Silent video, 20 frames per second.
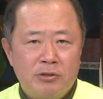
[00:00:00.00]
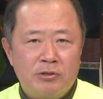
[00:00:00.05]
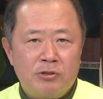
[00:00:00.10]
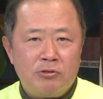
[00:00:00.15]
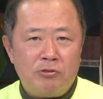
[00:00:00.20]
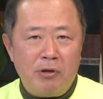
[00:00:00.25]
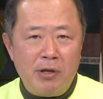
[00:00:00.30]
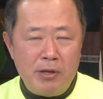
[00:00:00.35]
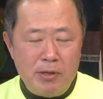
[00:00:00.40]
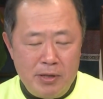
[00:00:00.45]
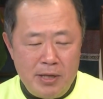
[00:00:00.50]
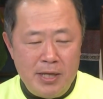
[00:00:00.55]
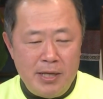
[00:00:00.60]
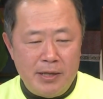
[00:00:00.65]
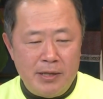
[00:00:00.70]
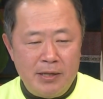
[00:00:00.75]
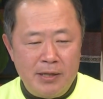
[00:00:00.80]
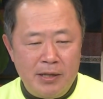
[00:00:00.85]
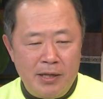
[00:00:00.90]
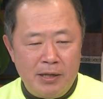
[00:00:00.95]
それに、
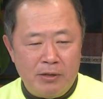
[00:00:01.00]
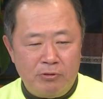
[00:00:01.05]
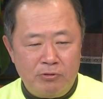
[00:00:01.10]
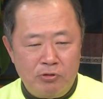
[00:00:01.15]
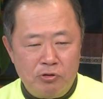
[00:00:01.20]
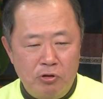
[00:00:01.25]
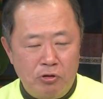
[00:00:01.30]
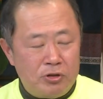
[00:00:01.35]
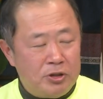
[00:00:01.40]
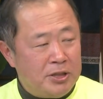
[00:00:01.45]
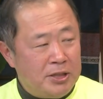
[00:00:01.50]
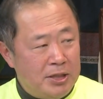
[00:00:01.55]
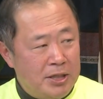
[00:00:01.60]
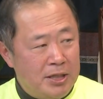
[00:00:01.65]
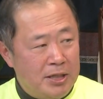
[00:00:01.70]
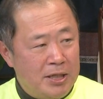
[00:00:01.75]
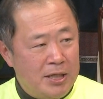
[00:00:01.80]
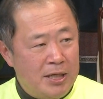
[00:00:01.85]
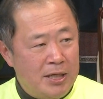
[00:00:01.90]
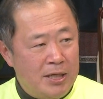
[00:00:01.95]
この抑
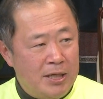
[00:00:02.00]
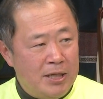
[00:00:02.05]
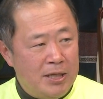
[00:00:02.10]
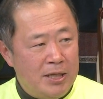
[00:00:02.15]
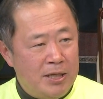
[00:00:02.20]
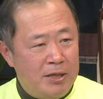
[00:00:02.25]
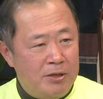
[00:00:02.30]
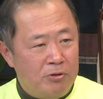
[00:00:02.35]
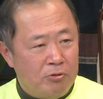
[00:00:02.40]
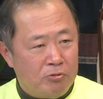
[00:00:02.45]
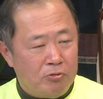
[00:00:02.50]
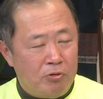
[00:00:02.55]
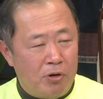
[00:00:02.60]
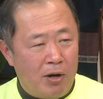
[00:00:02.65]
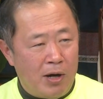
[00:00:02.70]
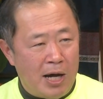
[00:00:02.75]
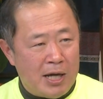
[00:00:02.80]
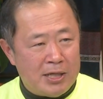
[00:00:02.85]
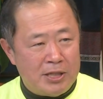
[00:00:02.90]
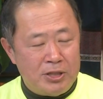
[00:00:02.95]
止力
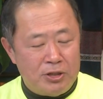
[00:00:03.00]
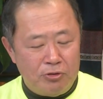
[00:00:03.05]
を発揮